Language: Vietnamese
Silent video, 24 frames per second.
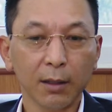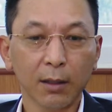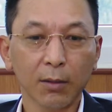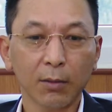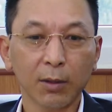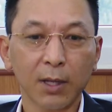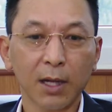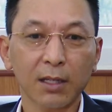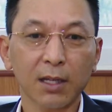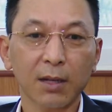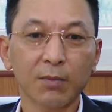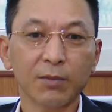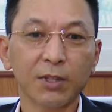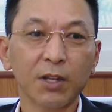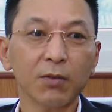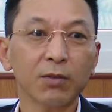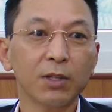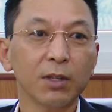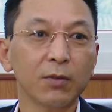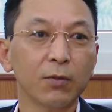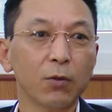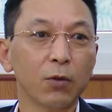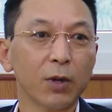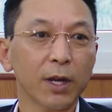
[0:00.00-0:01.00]
công tác chăm sóc
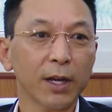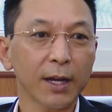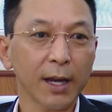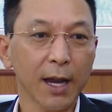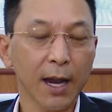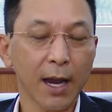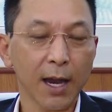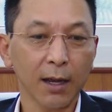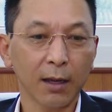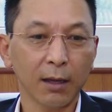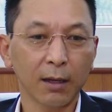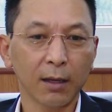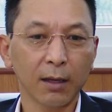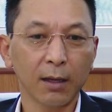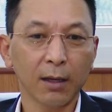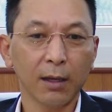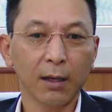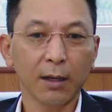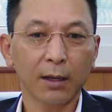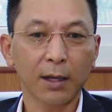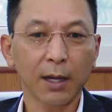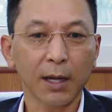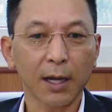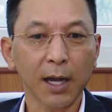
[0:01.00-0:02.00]
dịch vụ khách hàng,
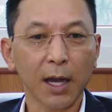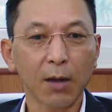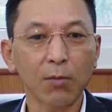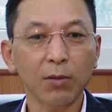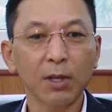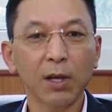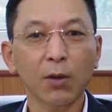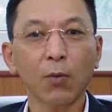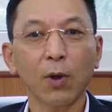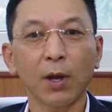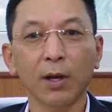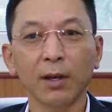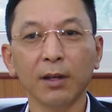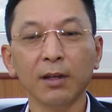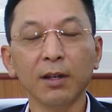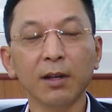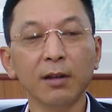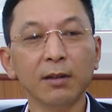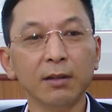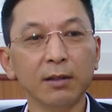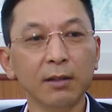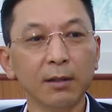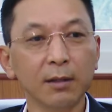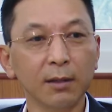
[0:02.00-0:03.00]
kể cả công tác quản lý
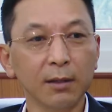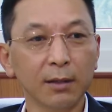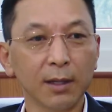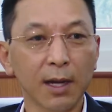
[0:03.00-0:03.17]
nhân sự,